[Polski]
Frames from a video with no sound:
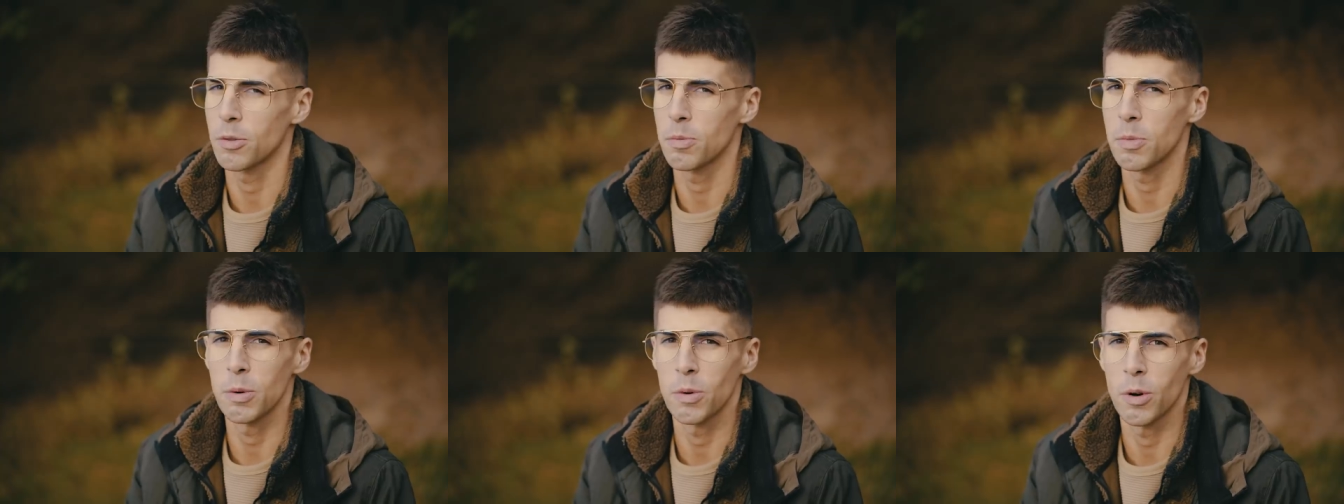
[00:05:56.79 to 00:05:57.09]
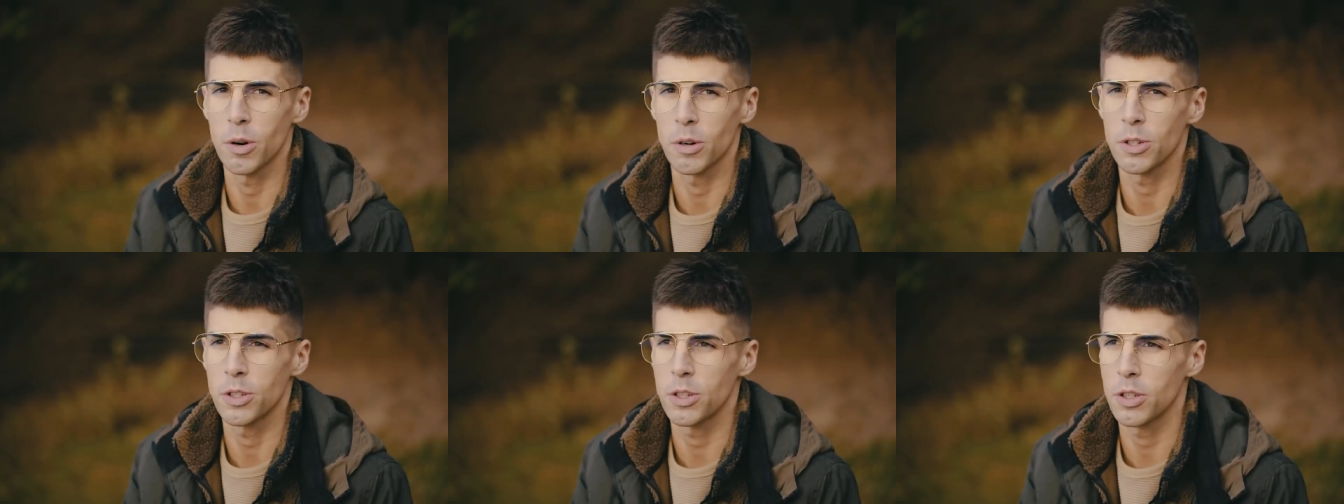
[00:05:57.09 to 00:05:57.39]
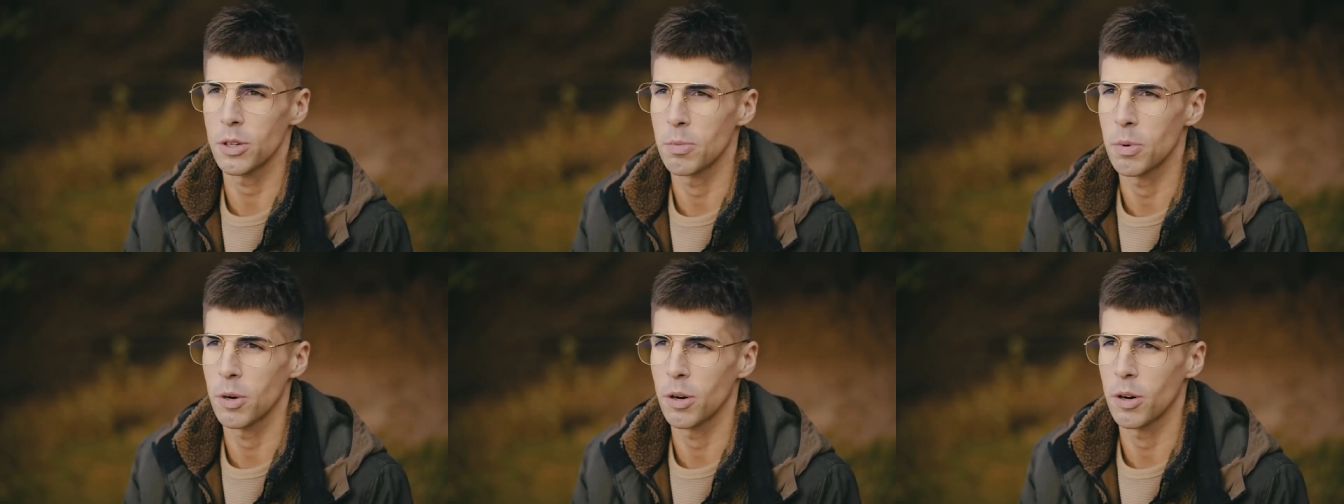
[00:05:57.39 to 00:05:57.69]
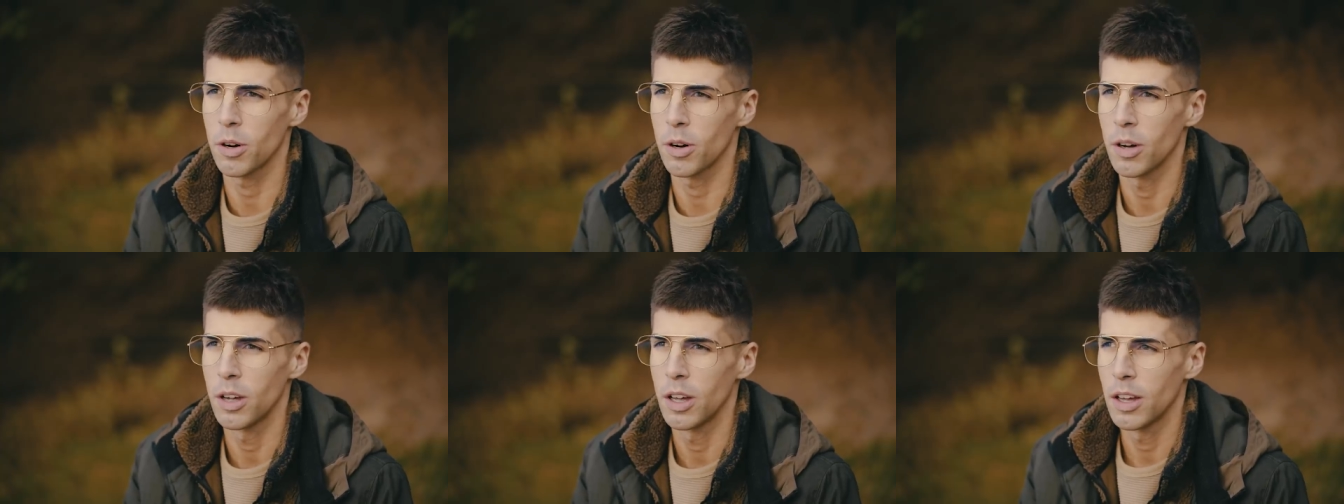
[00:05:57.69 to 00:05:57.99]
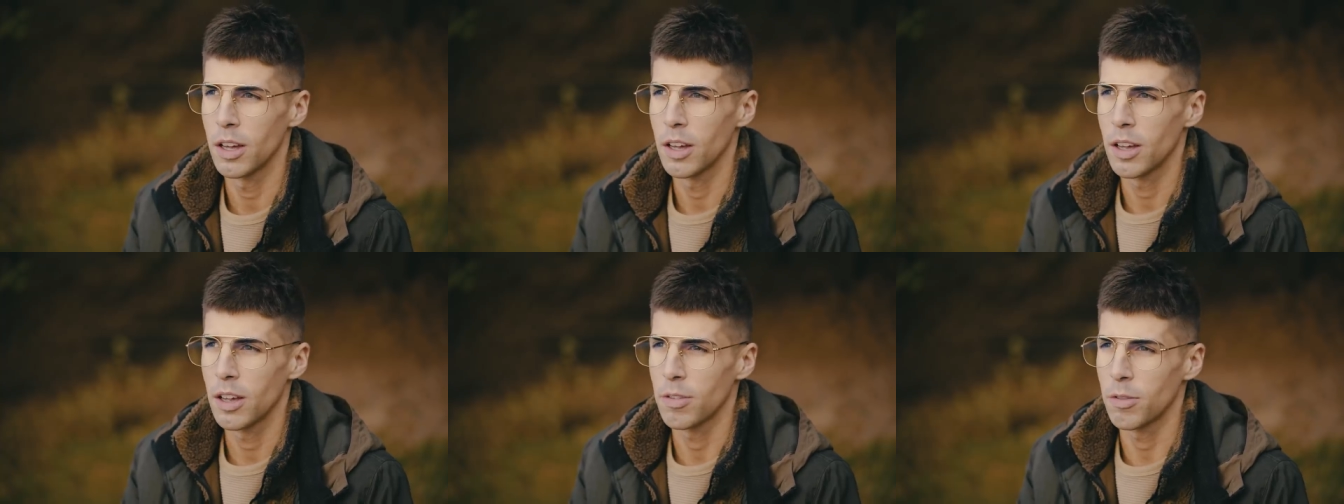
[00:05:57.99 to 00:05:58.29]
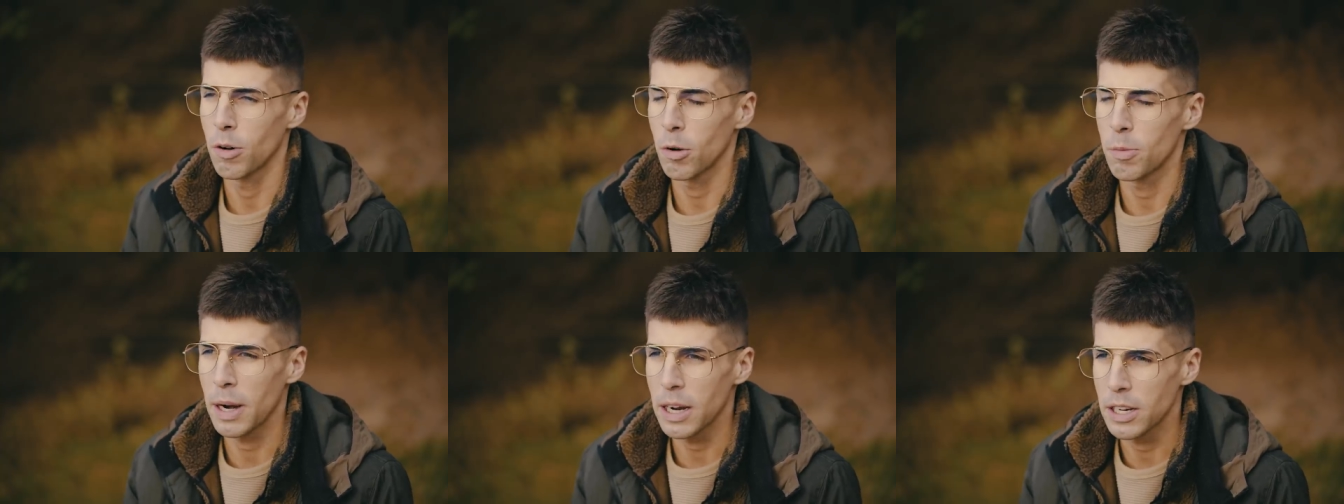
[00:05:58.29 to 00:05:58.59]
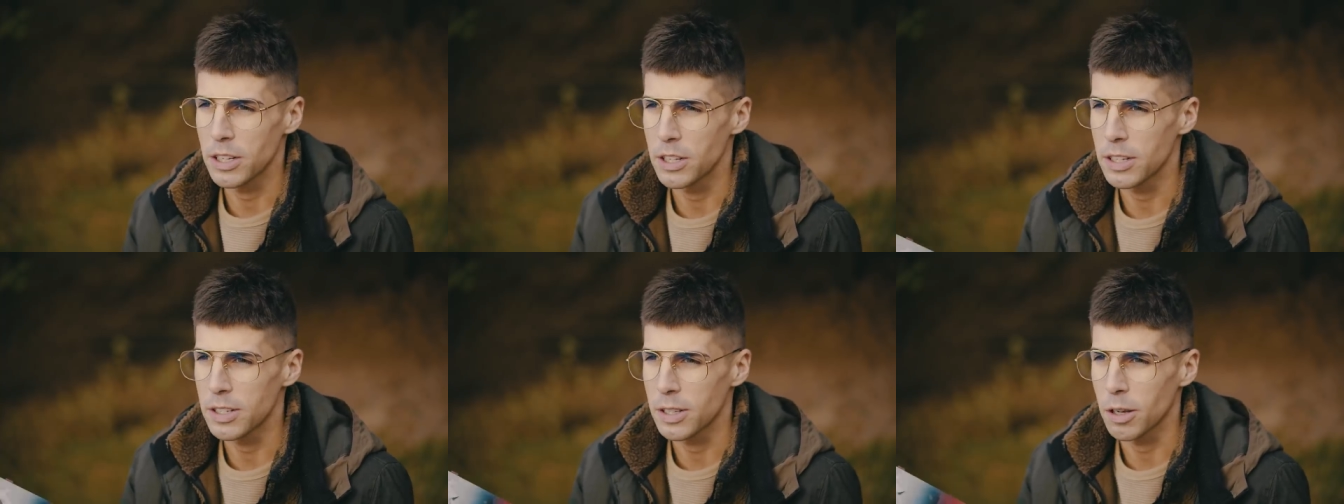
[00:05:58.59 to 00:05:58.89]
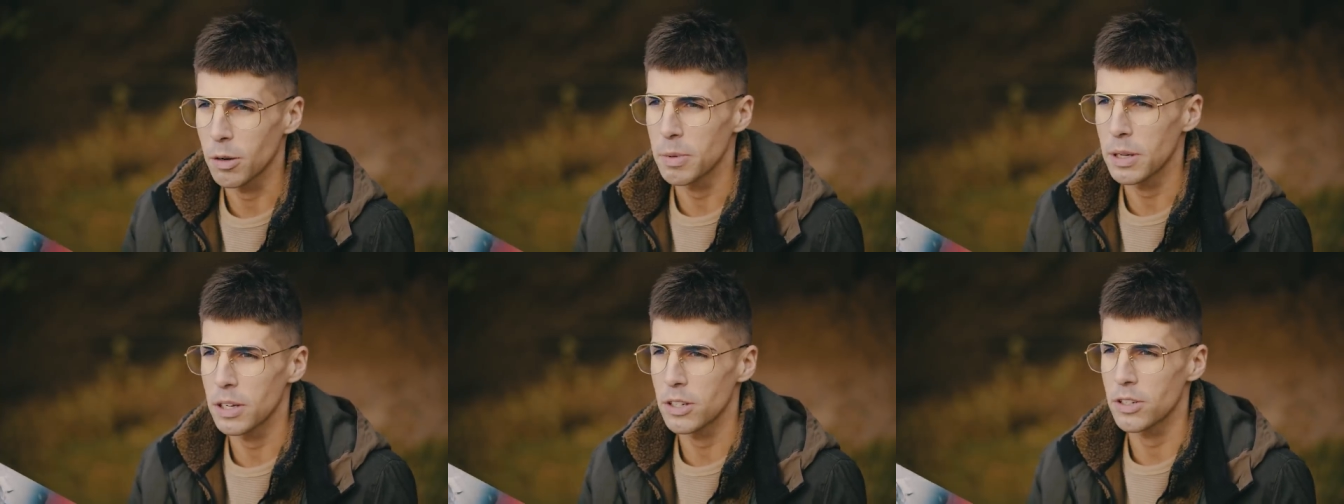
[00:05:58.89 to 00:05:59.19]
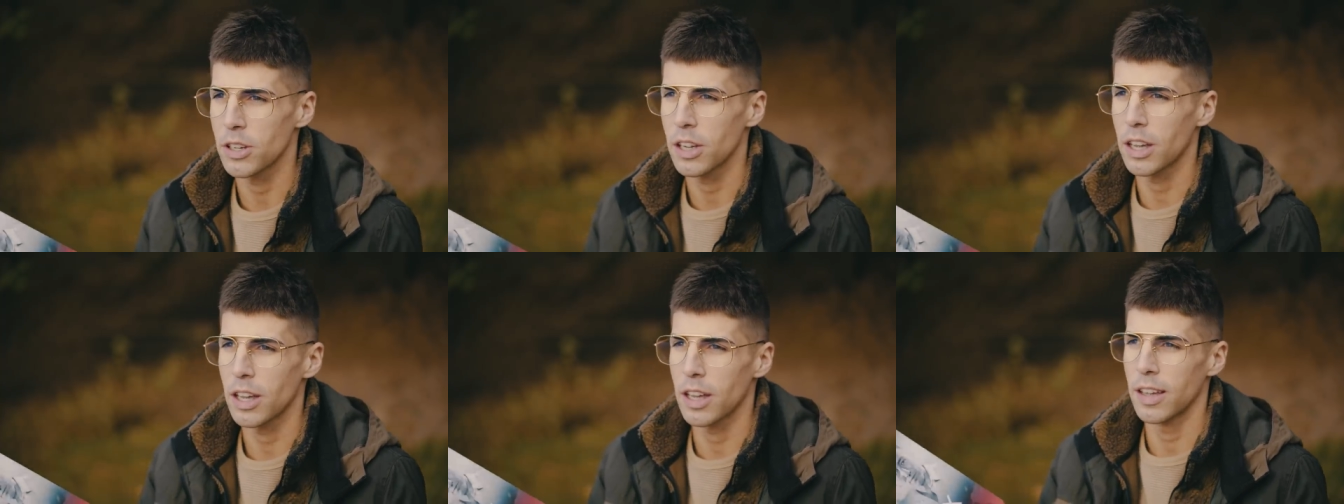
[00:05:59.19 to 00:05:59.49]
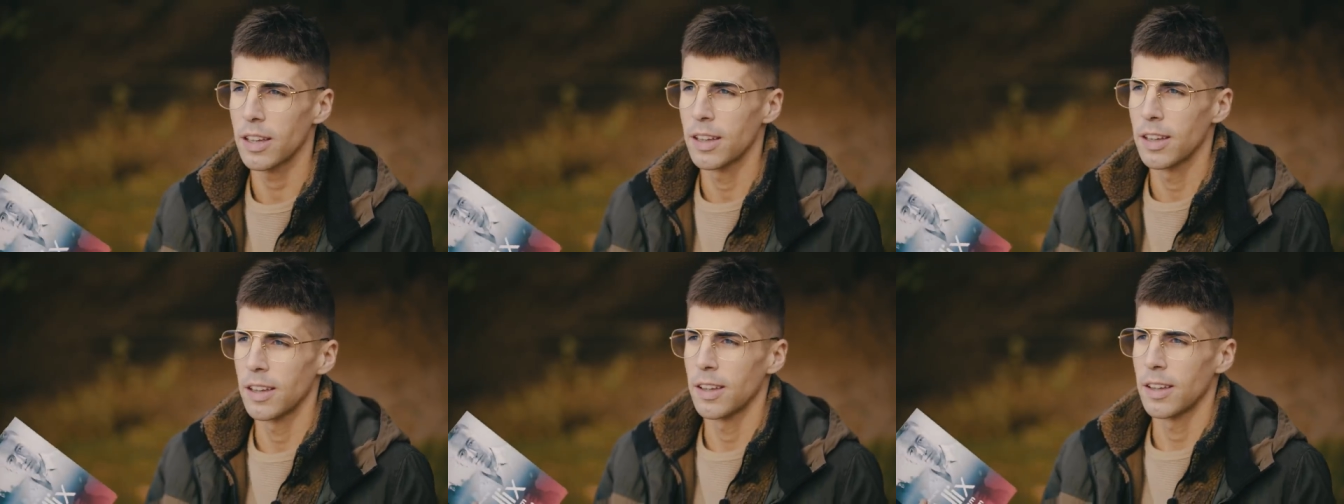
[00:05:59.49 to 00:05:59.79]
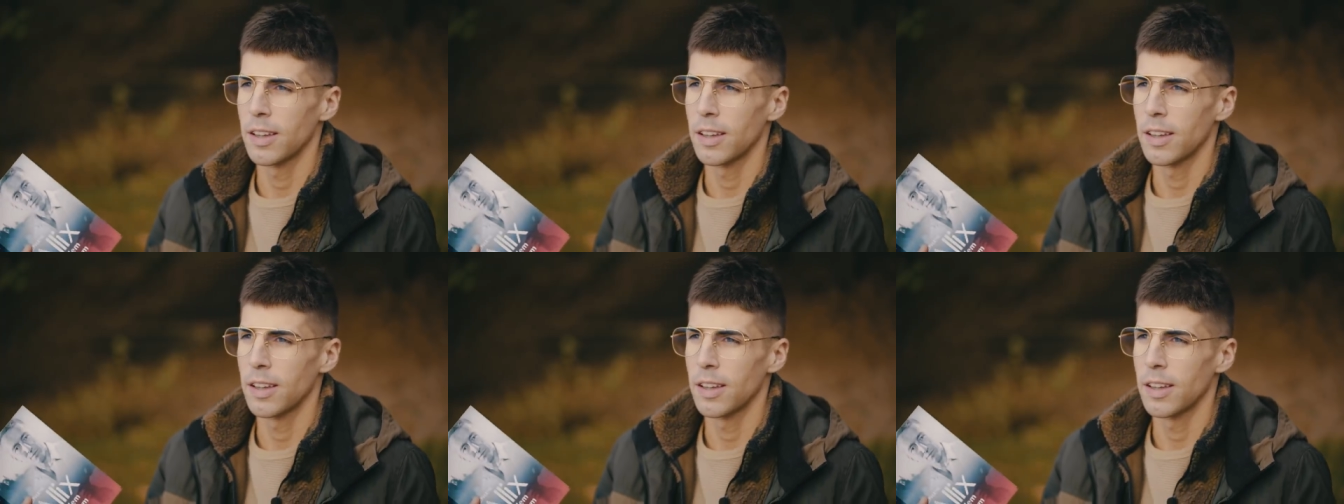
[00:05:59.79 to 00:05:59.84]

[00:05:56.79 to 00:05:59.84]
od miłości, bo wyobraźcie sobie, że